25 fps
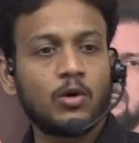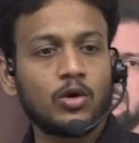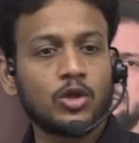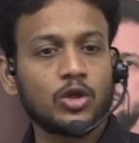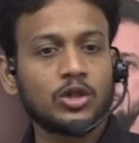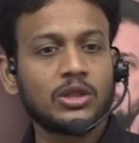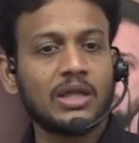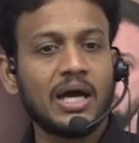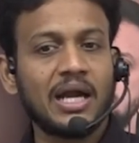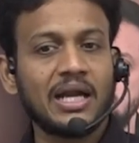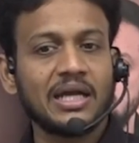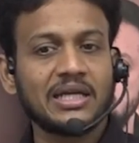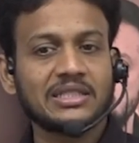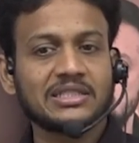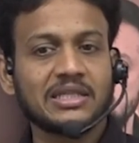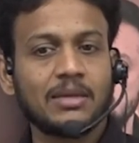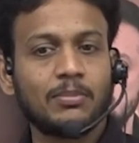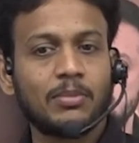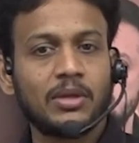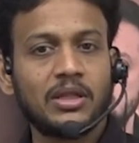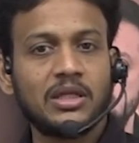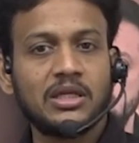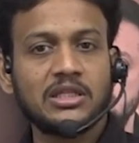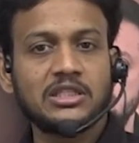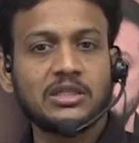యుద్ధానికి
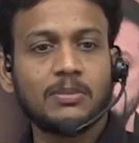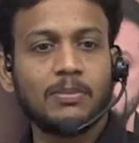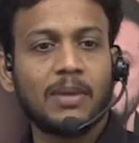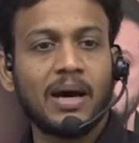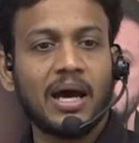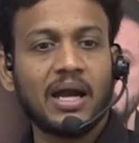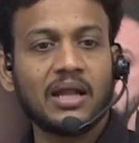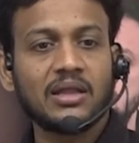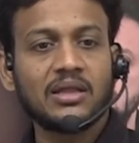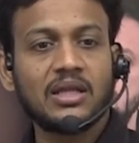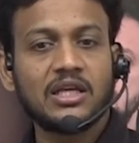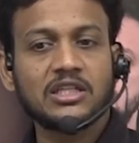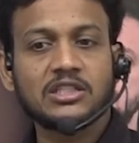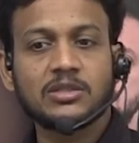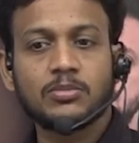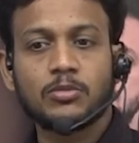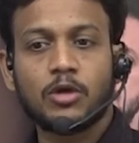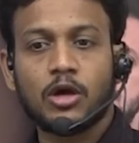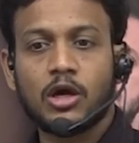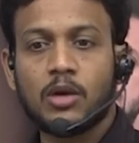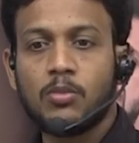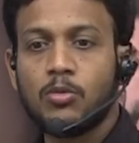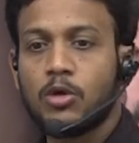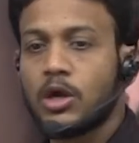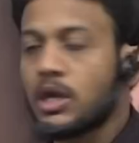సంబంధించి భారతదేశం
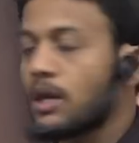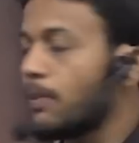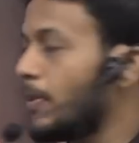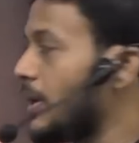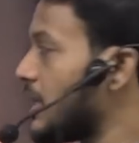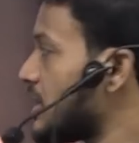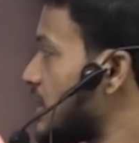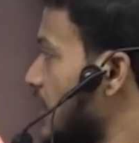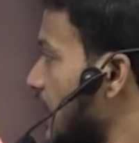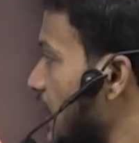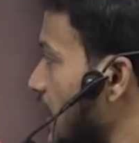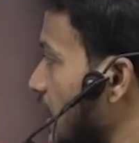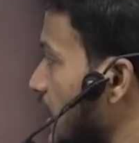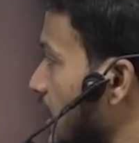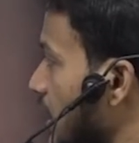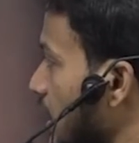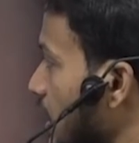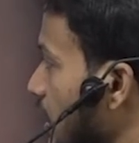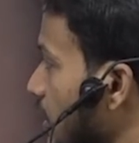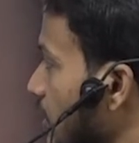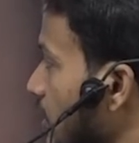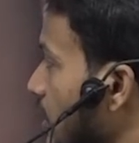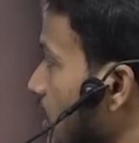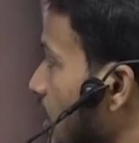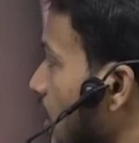యొక్క ముఖ్య పాత్ర ఏంటి
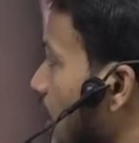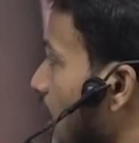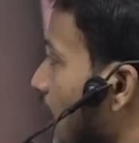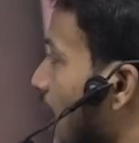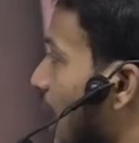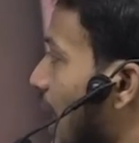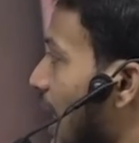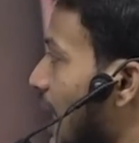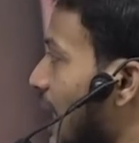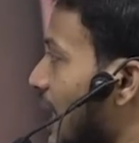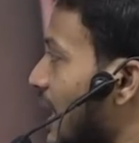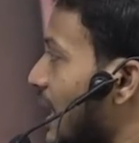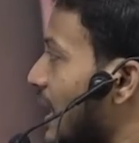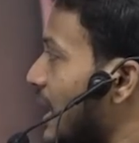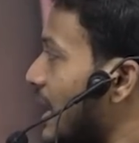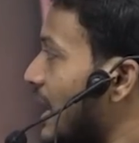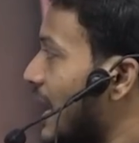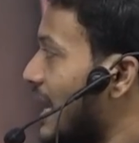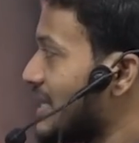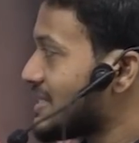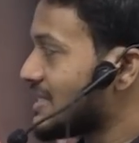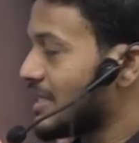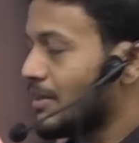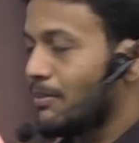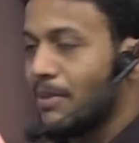అలాగే
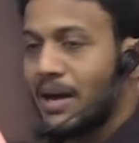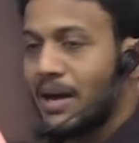అసలు